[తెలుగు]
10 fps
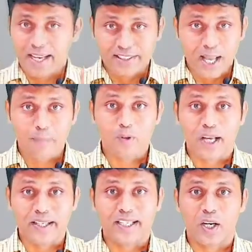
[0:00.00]
ఈ
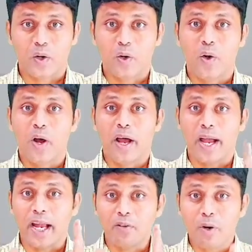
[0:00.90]
ఎగ్జాంపుల్స్ అన్నిటిలో
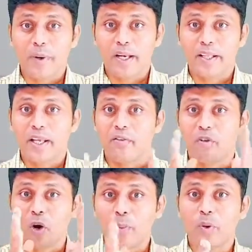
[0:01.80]
యాడ్వర్బ్ అనేది
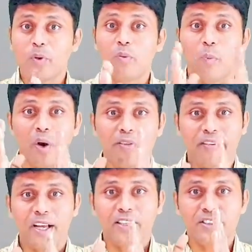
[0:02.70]
వర్బ్ను
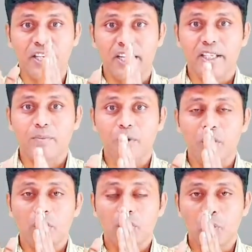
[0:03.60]
మోడిఫై చేయటం
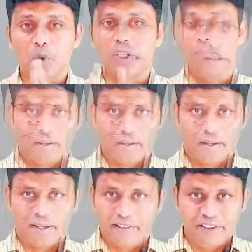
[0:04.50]
చూసాం
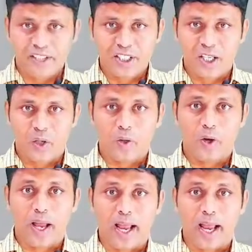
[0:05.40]
డెఫినేషన్లో